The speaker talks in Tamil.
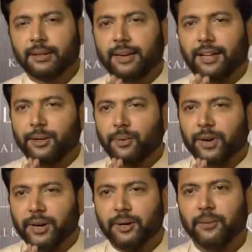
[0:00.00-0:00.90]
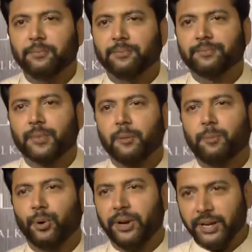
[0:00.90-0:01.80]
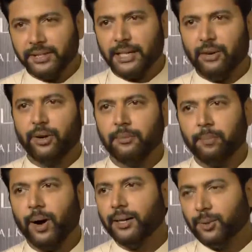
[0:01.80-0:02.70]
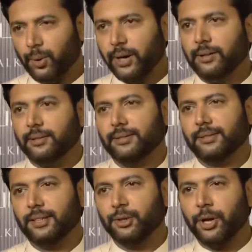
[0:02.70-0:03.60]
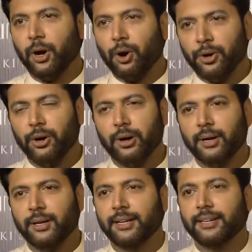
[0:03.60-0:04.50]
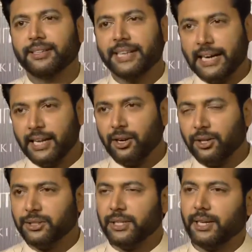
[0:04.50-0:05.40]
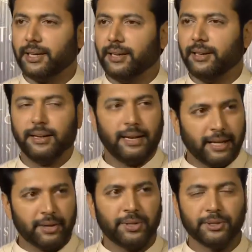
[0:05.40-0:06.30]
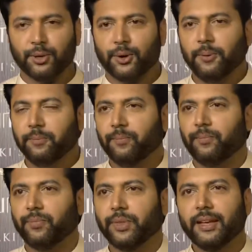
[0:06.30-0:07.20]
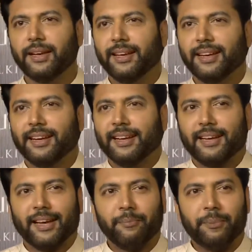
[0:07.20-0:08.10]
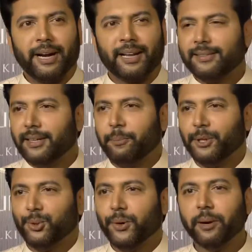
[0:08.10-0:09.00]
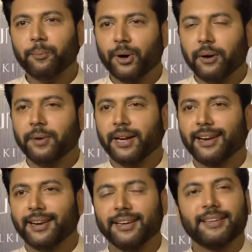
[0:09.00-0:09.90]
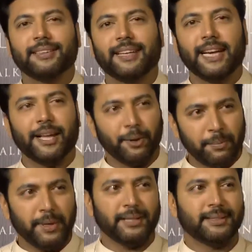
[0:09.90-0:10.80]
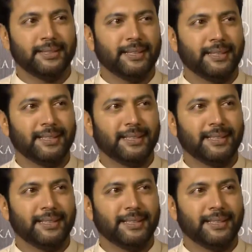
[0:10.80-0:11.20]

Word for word: எல்லாருக்கும் வணக்கம் பொன்னியின் செல்வன் பார்ட் ஒன் என்னுடைய ஆடியோ அண்ட் ட்ரெய்லர் லான்ச்சில் எல்லோரும் வந்திருக்கோம் இப்போ எனக்கு திருப்பி ஷூட்டிங் போன மாதிரி இருக்குது எல்லாரையும் பார்த்து